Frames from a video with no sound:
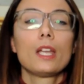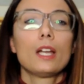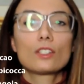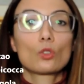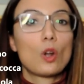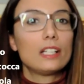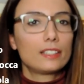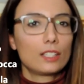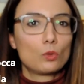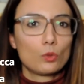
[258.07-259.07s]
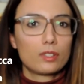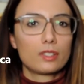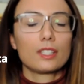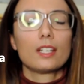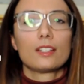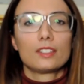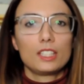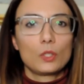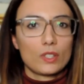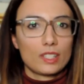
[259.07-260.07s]
esistono altri gusti
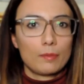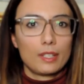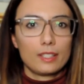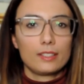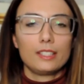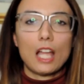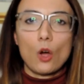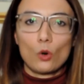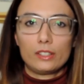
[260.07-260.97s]
di questa merendina